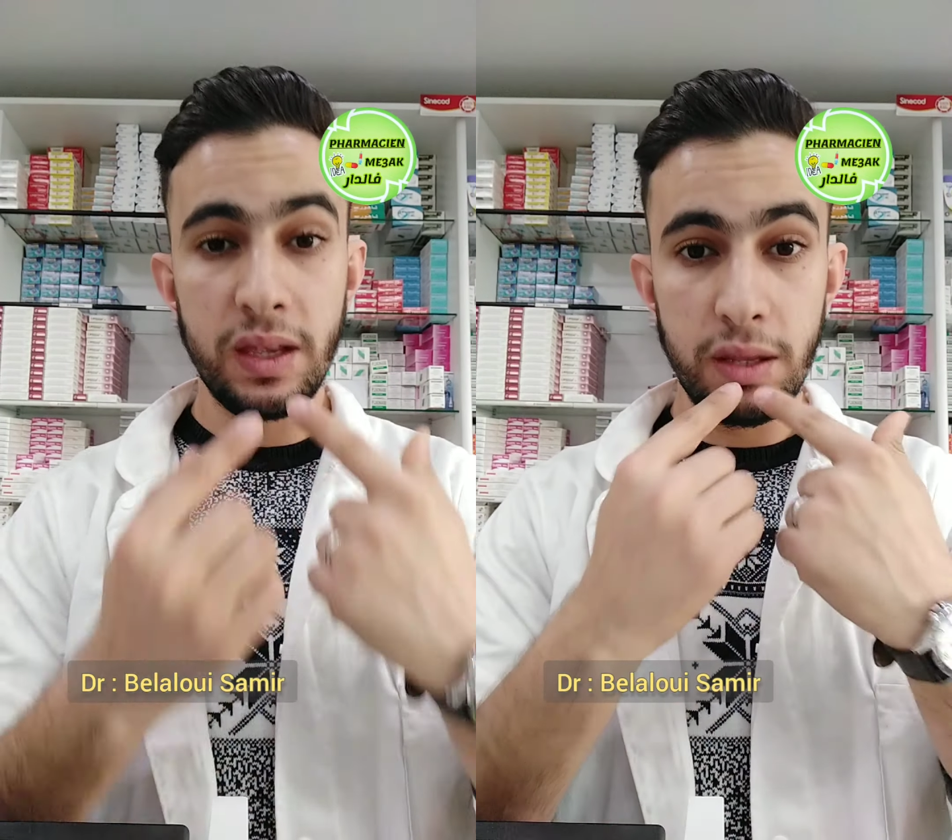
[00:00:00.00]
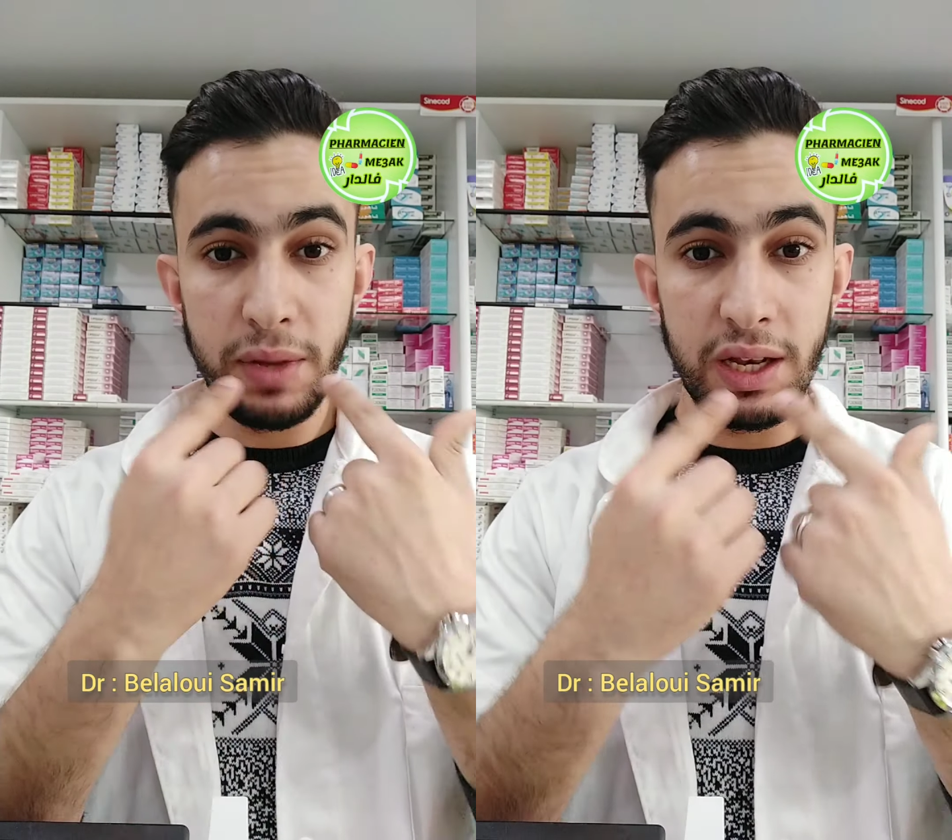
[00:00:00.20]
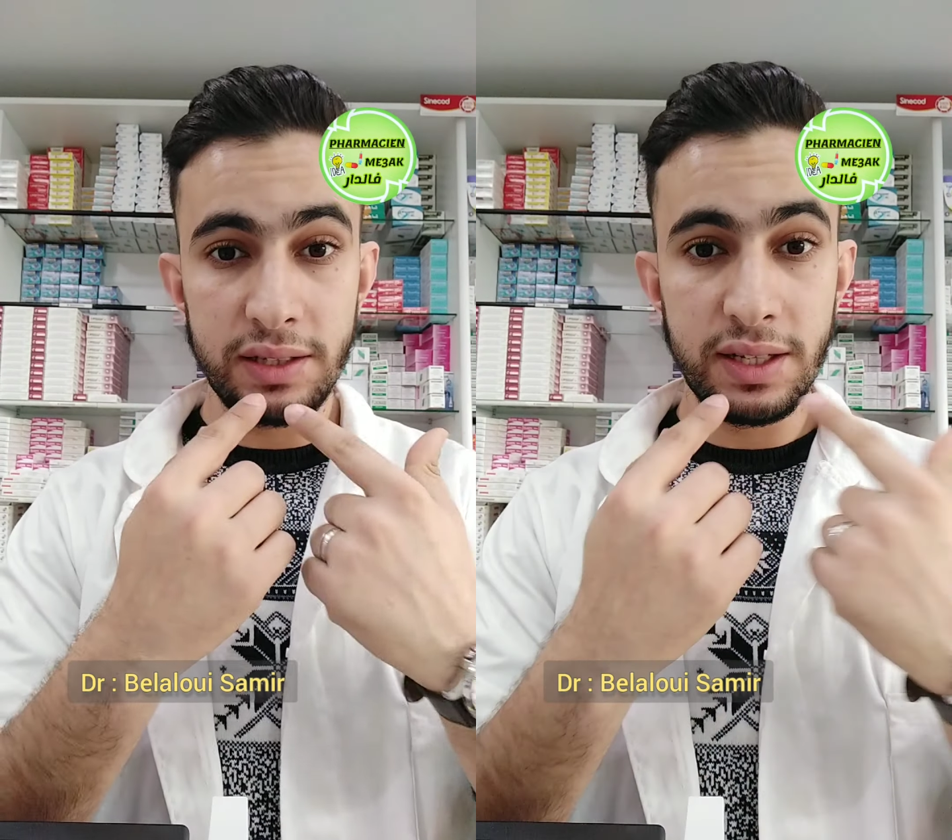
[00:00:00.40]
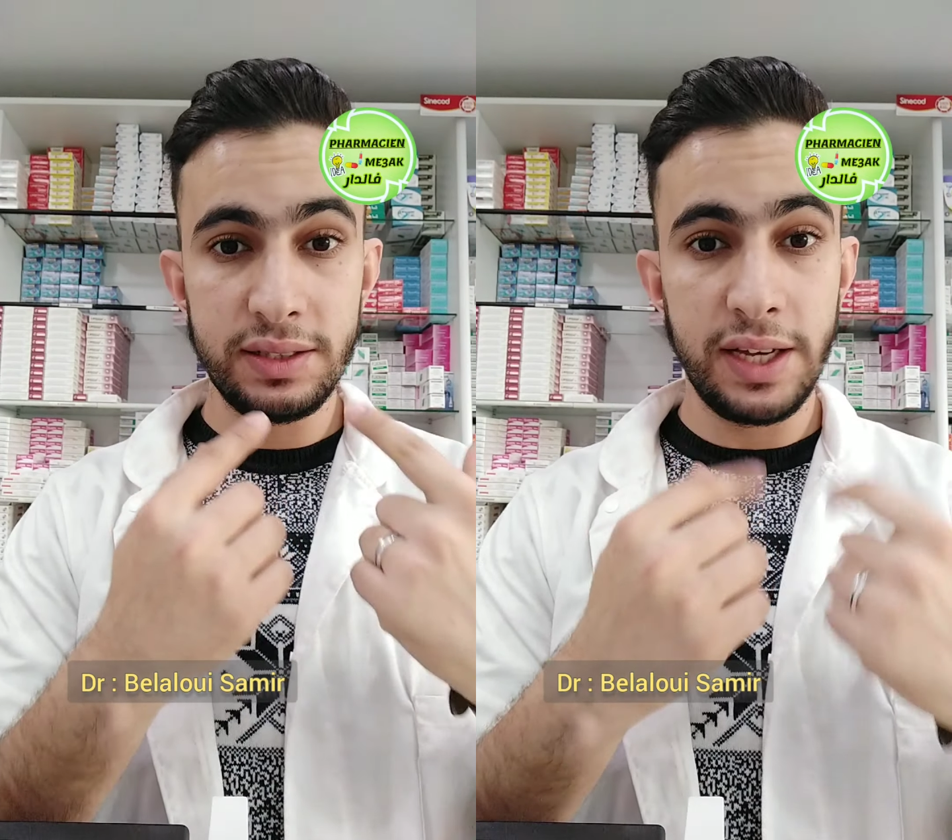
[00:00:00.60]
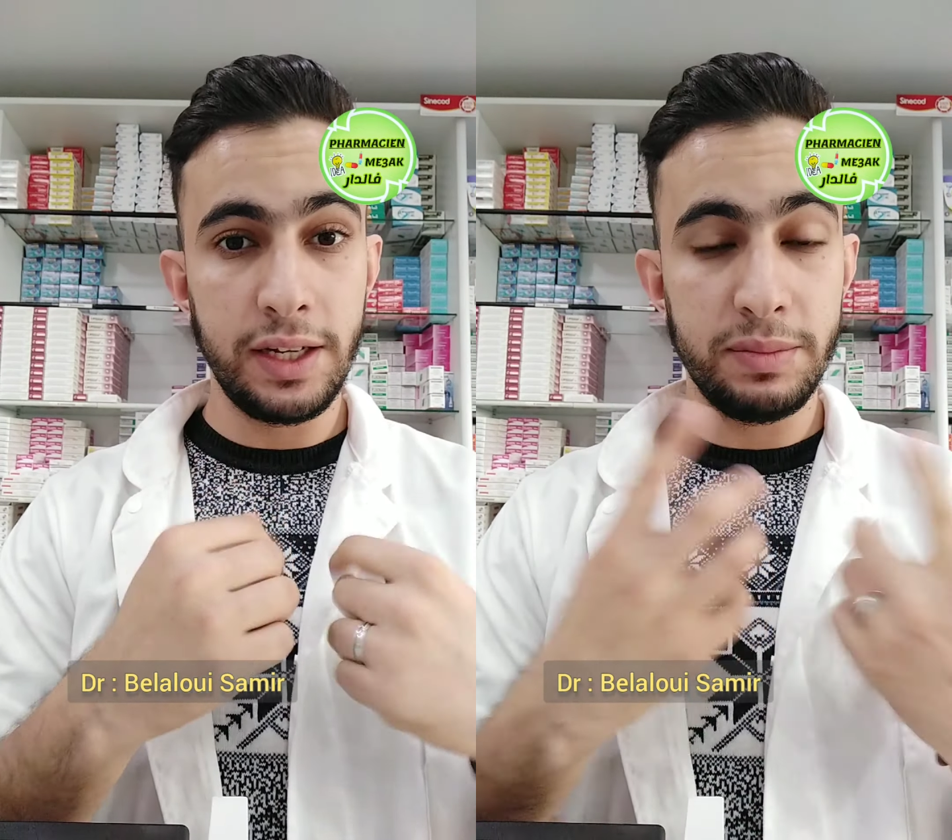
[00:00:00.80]
كيما اللثه
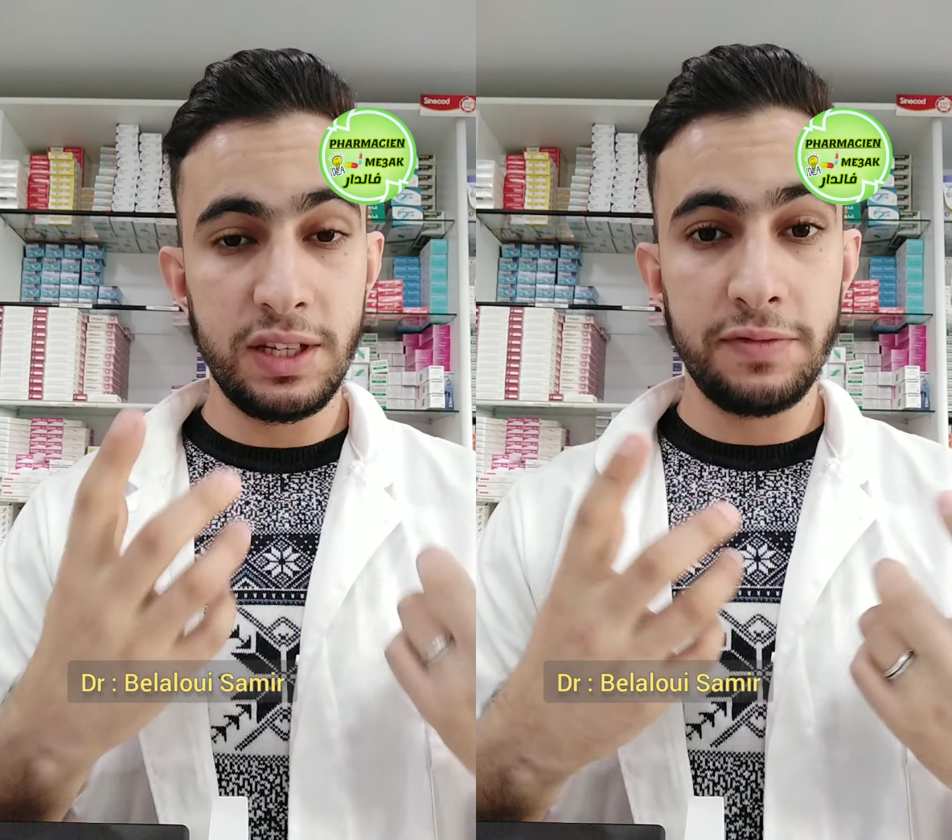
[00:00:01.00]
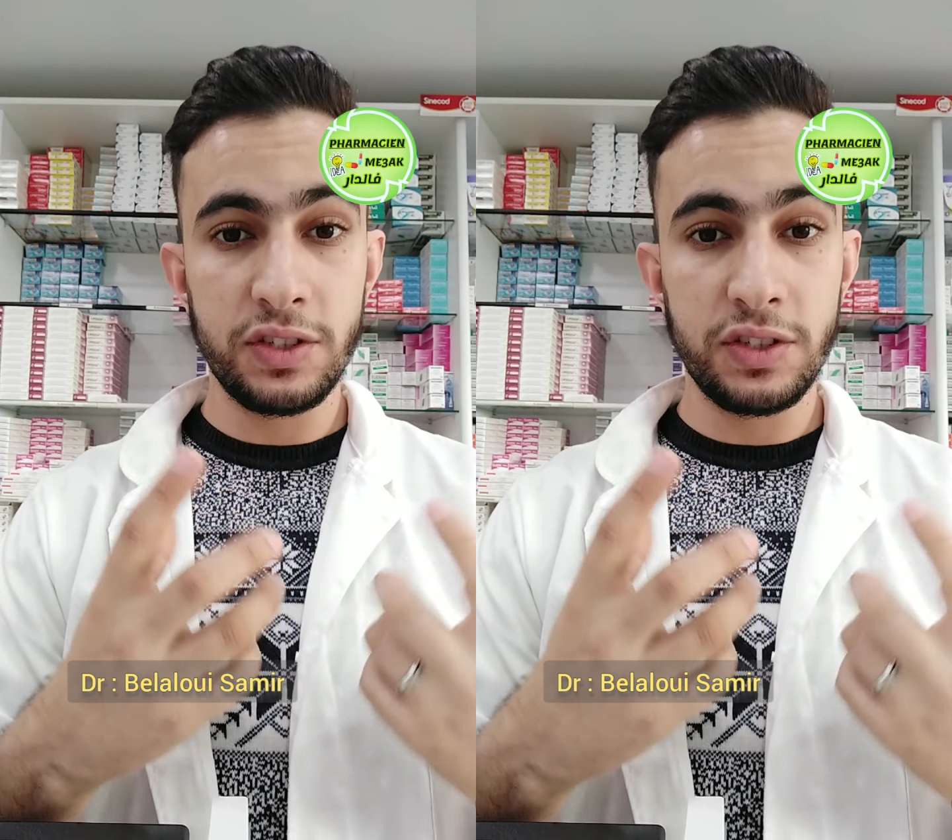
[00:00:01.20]
تاعنا بزاف